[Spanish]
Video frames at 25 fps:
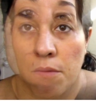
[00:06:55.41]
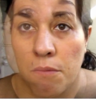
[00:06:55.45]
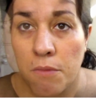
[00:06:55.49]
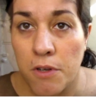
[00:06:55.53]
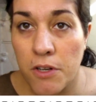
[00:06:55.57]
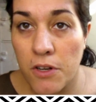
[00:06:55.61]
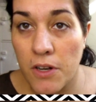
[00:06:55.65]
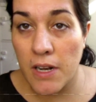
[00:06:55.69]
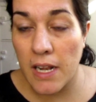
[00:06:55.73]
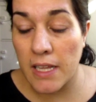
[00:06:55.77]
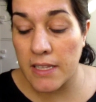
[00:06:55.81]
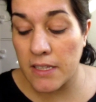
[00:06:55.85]

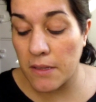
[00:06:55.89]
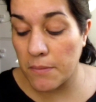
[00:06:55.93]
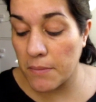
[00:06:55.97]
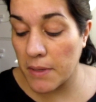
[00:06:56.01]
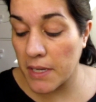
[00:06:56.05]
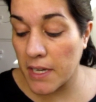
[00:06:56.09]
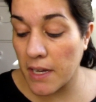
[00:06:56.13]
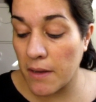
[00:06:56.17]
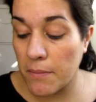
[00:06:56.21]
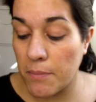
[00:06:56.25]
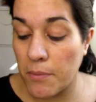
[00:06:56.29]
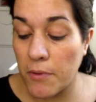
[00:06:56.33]
Bueno, es la
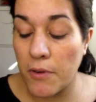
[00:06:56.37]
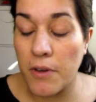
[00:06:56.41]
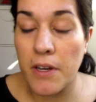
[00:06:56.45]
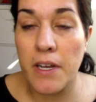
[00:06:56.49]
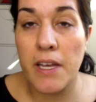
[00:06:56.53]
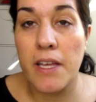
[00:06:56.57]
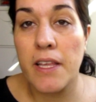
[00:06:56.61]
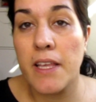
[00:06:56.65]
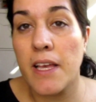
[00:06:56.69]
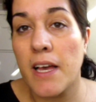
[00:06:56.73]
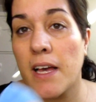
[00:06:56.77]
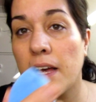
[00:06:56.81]
típica
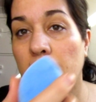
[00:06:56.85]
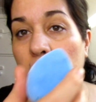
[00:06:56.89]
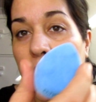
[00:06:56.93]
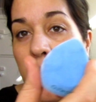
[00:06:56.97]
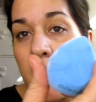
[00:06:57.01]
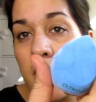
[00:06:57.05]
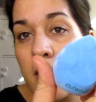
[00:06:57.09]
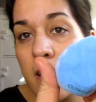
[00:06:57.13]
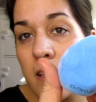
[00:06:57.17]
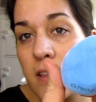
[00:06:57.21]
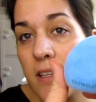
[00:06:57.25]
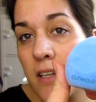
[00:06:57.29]

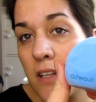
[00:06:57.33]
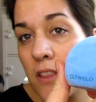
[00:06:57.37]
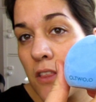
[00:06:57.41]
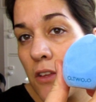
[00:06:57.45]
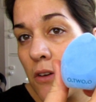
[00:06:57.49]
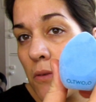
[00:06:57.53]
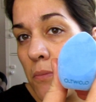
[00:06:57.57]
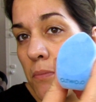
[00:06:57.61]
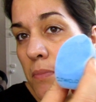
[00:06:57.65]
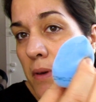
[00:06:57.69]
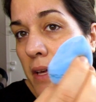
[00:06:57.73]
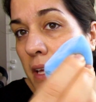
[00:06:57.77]
esponjilla de
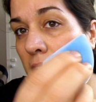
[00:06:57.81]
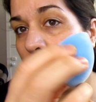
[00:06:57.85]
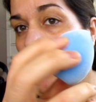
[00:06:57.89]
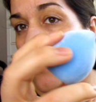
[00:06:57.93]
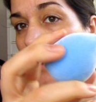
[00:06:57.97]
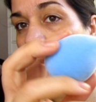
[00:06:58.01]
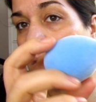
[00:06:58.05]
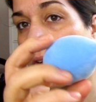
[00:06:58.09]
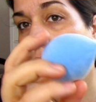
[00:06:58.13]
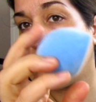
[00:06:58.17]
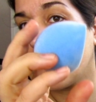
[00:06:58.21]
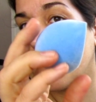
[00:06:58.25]

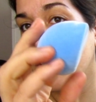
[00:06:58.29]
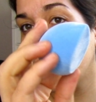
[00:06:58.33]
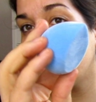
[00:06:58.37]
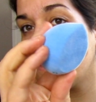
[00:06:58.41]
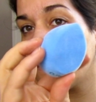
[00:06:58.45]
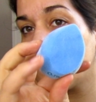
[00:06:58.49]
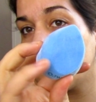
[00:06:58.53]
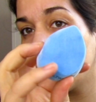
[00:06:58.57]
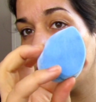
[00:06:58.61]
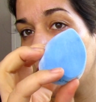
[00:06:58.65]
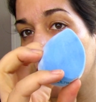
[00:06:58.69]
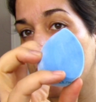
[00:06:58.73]

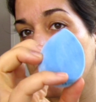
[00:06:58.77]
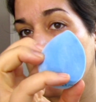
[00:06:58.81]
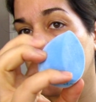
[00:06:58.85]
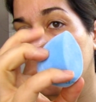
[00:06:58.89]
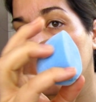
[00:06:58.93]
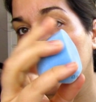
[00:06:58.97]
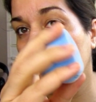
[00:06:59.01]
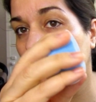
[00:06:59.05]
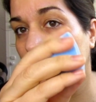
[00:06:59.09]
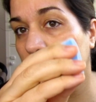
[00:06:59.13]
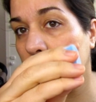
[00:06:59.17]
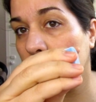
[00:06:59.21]
terciopelo,
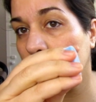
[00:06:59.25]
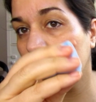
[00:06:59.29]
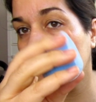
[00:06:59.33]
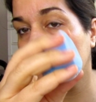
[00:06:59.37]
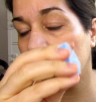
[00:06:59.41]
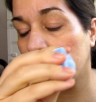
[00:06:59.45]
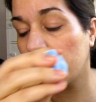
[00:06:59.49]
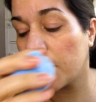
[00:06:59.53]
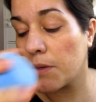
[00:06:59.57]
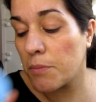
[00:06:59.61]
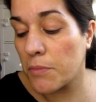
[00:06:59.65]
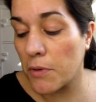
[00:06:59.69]

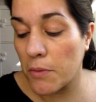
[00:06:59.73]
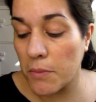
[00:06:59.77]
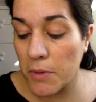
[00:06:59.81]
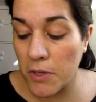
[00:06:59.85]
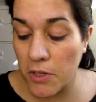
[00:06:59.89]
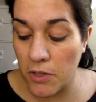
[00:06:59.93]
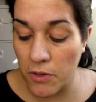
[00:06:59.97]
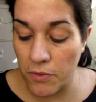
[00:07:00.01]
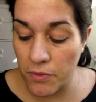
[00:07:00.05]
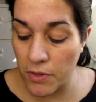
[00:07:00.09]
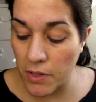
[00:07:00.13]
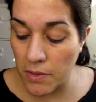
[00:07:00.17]
mm, tipo
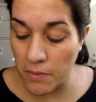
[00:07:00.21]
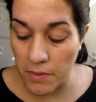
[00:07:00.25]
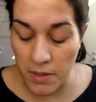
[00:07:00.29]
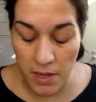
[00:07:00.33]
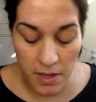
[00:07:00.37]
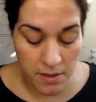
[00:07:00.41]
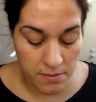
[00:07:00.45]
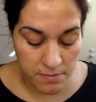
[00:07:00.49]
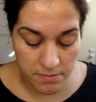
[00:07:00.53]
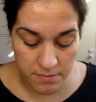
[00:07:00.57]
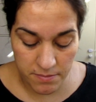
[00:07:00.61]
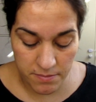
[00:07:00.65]
microfibra,